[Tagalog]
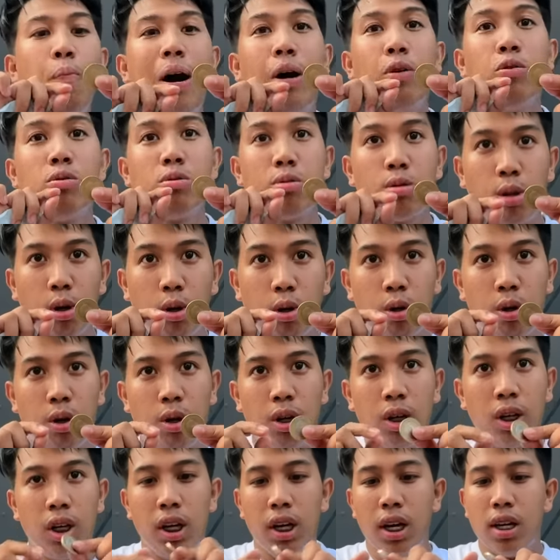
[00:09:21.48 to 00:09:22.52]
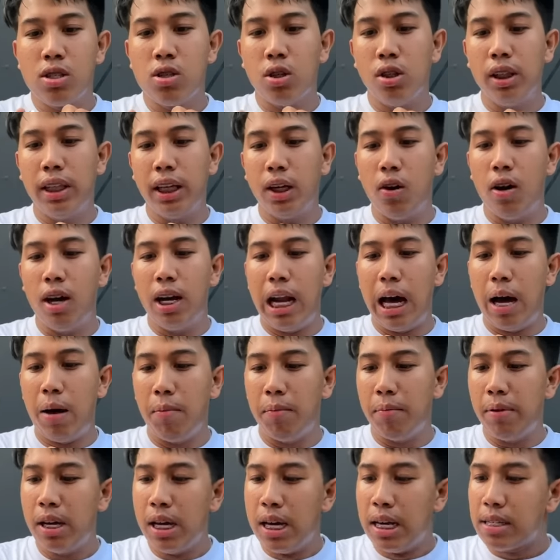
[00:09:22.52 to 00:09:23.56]
2 pounds na
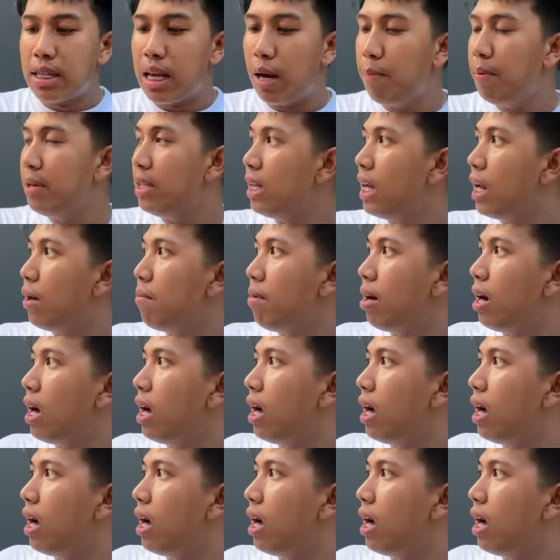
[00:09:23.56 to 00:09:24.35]
halos 90 baht.